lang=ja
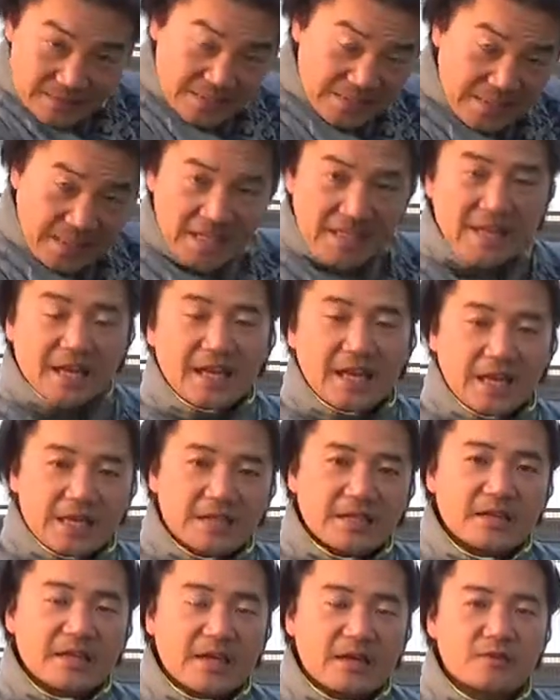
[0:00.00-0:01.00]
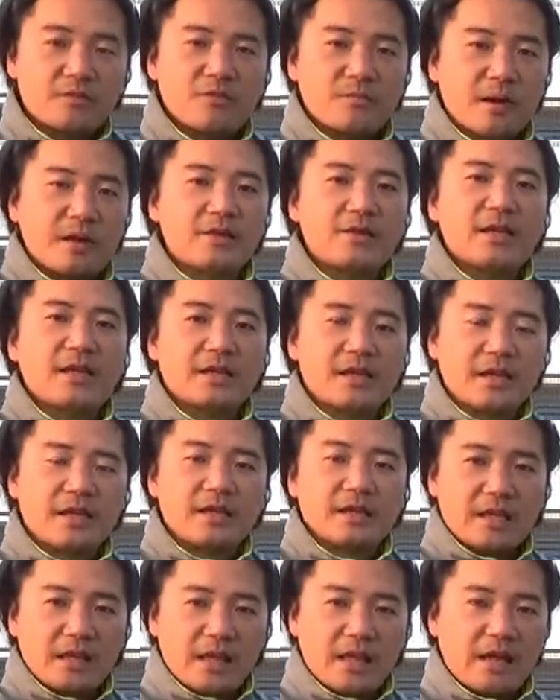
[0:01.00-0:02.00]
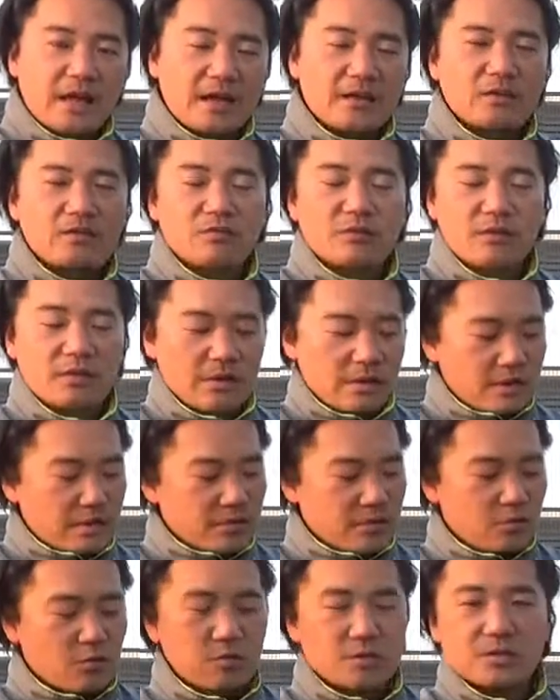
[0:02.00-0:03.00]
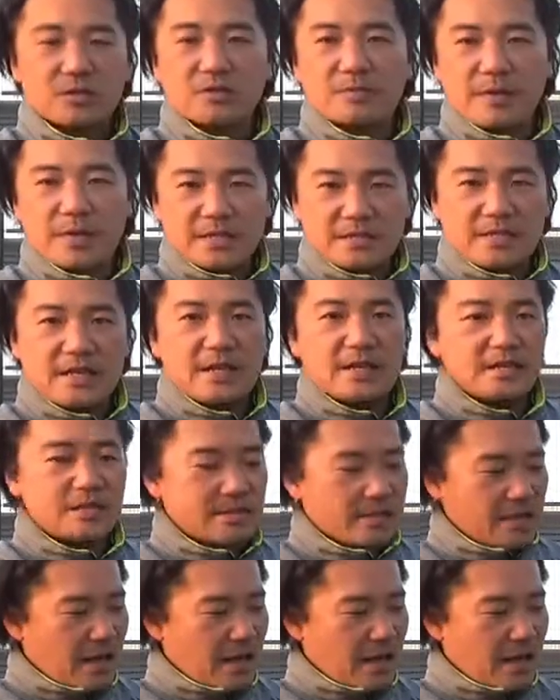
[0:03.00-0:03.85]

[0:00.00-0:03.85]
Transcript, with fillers: 力だけ入って逆にうまくいかないんでちょっとおすすめはしないです